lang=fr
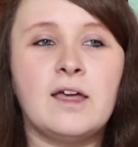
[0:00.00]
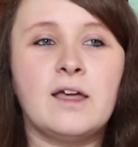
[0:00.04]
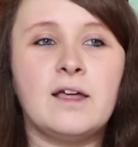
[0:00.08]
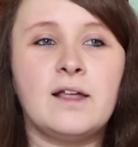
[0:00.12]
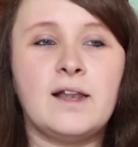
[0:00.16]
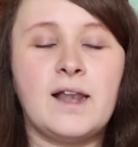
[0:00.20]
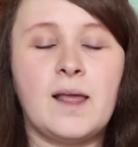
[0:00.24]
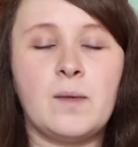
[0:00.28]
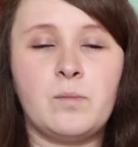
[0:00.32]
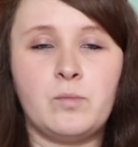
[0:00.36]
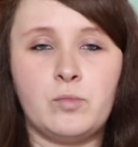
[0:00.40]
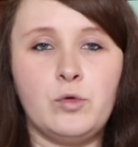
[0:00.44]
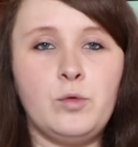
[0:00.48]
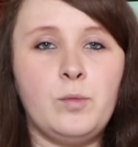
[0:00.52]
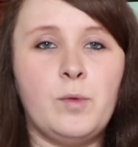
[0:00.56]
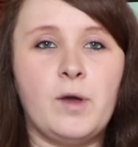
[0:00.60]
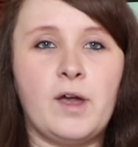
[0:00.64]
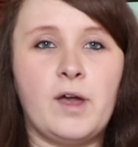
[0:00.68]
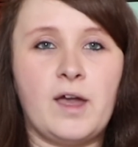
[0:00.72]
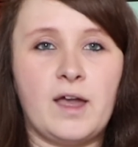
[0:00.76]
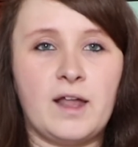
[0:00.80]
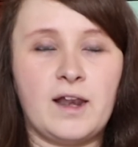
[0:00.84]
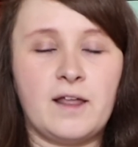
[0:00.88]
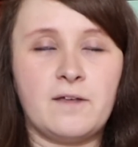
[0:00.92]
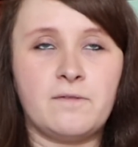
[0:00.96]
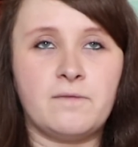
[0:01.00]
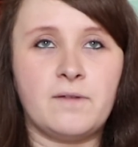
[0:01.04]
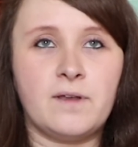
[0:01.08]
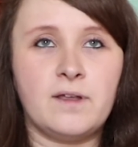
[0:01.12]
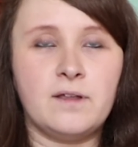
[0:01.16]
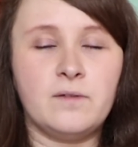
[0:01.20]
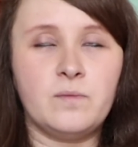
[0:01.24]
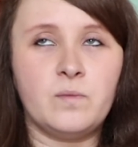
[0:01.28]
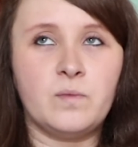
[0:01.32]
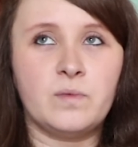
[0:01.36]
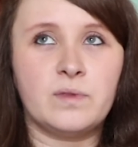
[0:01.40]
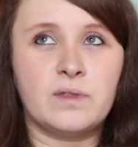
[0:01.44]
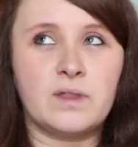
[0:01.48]
euh, la pub à la
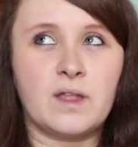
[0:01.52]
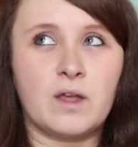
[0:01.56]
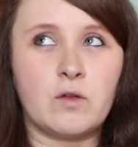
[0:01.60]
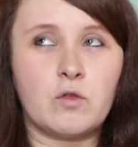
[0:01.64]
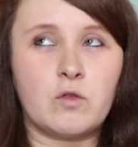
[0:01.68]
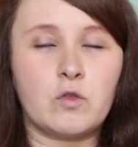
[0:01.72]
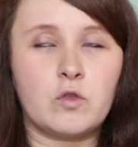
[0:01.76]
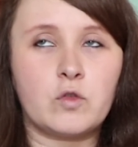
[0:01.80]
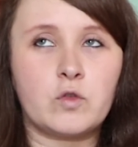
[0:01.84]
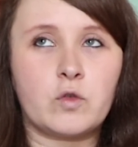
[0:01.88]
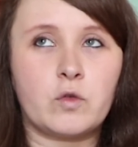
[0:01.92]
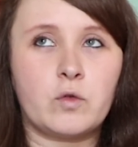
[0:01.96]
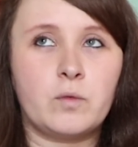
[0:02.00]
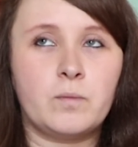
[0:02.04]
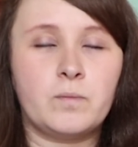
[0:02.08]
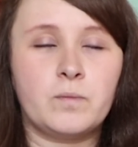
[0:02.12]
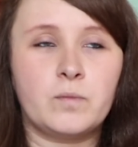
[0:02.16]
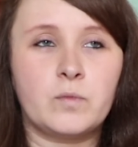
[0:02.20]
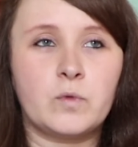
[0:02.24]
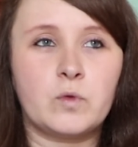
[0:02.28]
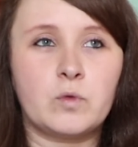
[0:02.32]
fin d'un shoujo.